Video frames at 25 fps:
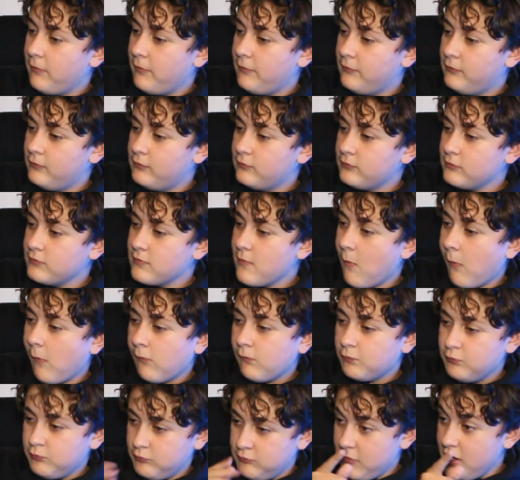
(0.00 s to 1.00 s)
Pas mieux.
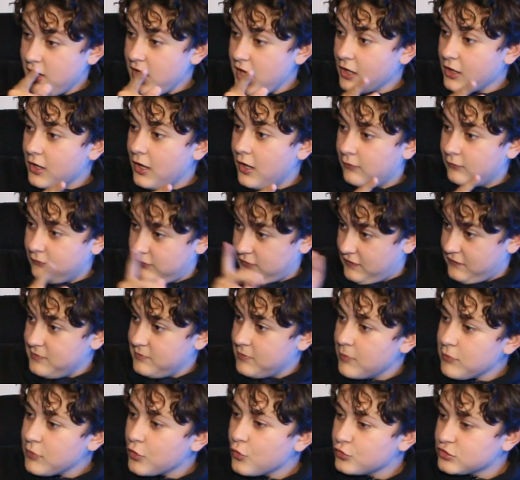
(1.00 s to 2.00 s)
Ben d'accord, la vie de
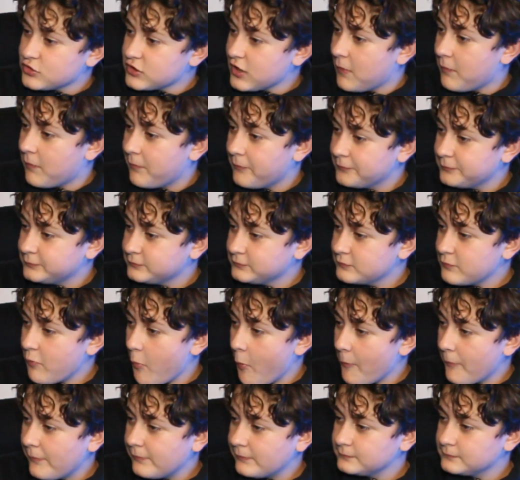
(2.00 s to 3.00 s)
ma mère. Je, je, je,
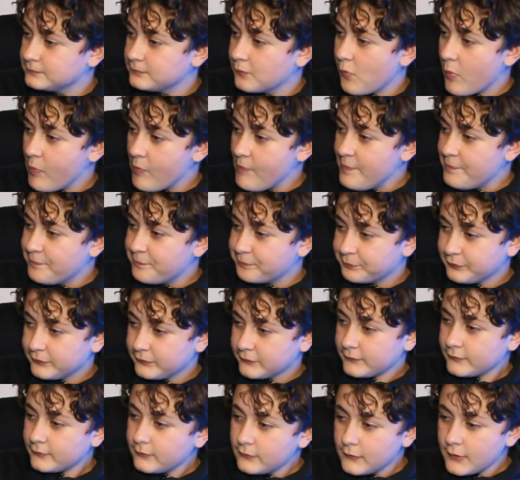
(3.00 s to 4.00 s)
je mais je te où
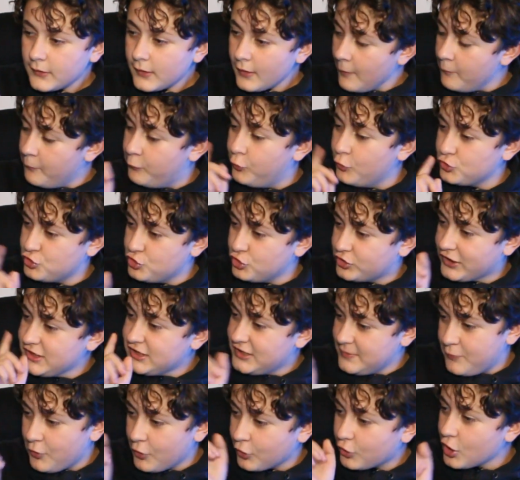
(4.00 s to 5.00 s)
Pour du
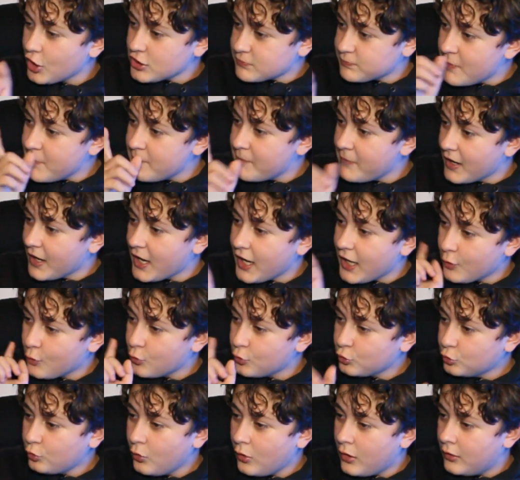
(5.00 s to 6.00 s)
Crazy Burger, je peux me bagarrer
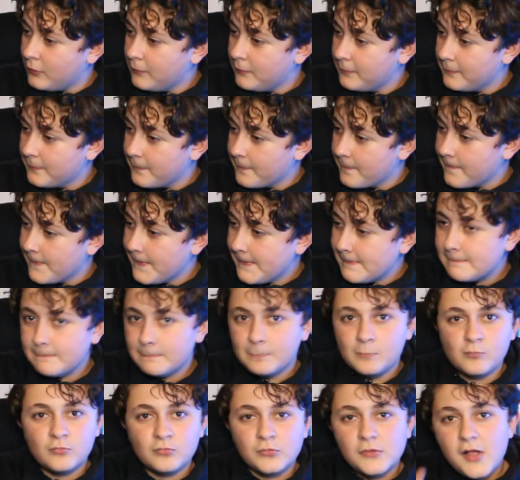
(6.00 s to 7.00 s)
contre toi. Hein.
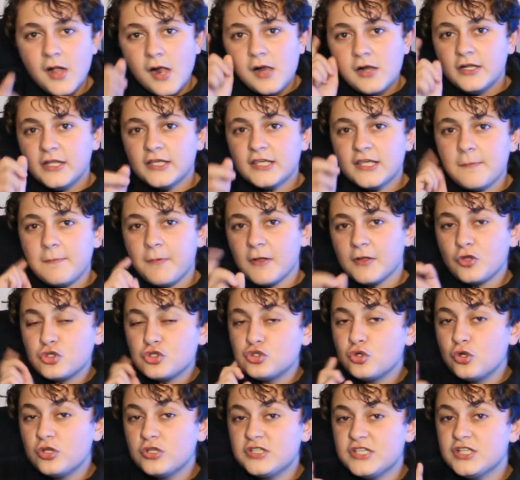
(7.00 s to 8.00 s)
mieux. L'équipe,
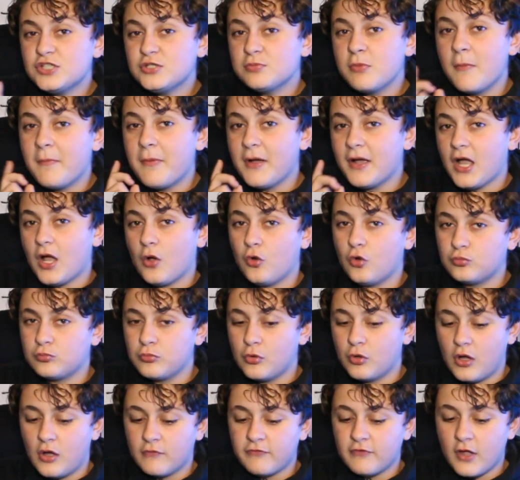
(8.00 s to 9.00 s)
attention le titre, je me bagarre contre
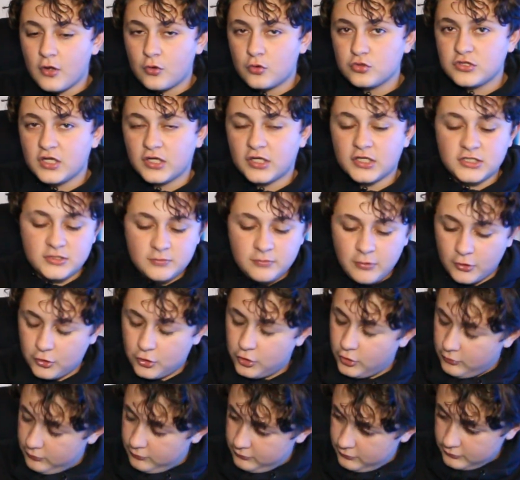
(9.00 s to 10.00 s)
mon grand frère à cause d'un Crazy
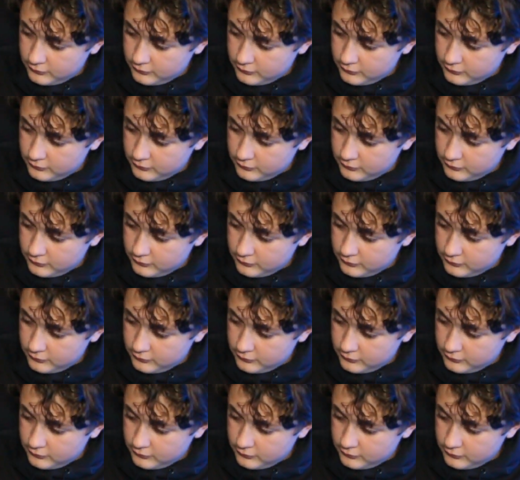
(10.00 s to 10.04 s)
Burger.